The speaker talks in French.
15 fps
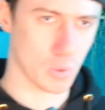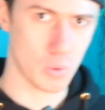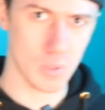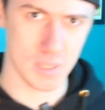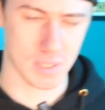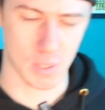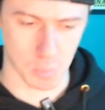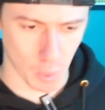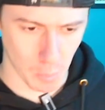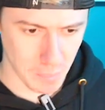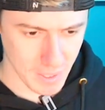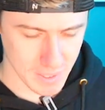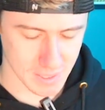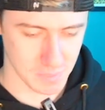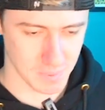Du coup, il comprend
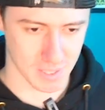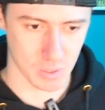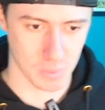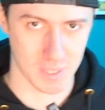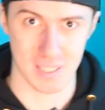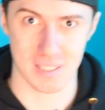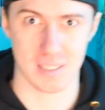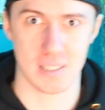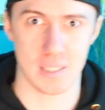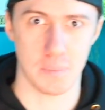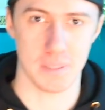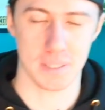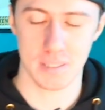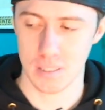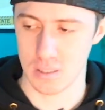pas, il se dit mais attends, mais qu'est-ce qui s'est
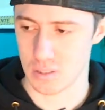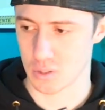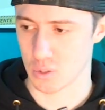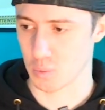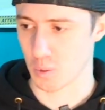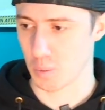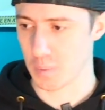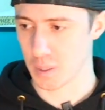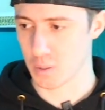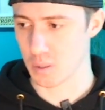passé euh, Je comprends pas